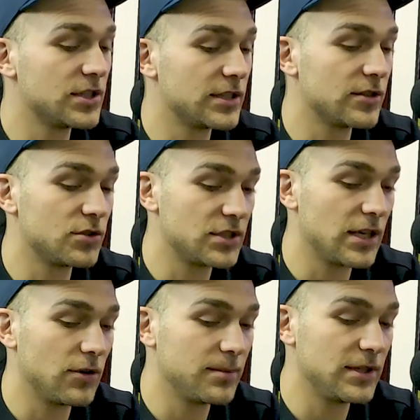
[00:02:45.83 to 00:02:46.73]
że nie
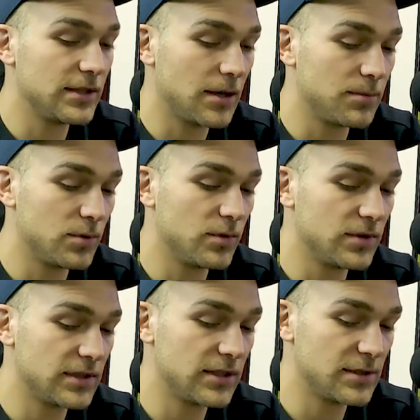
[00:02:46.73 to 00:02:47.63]
doczytałem i tam była
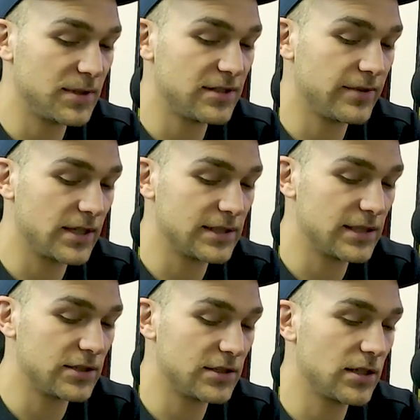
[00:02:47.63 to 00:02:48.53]

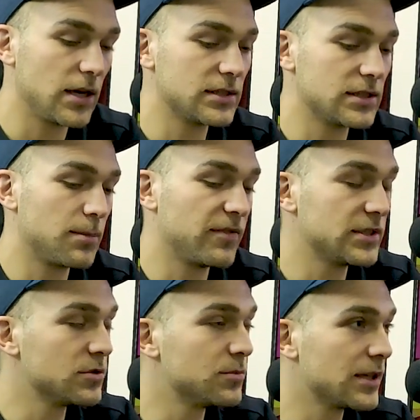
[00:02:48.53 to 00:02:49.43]
specyfikacja, że trzeba zarapować
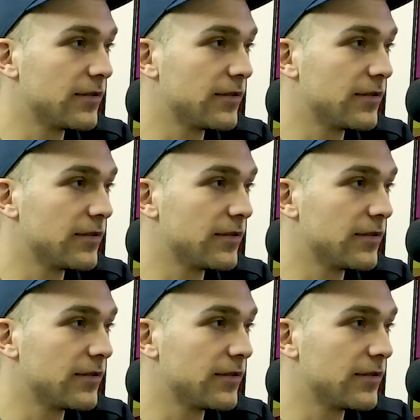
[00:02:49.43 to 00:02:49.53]
numer na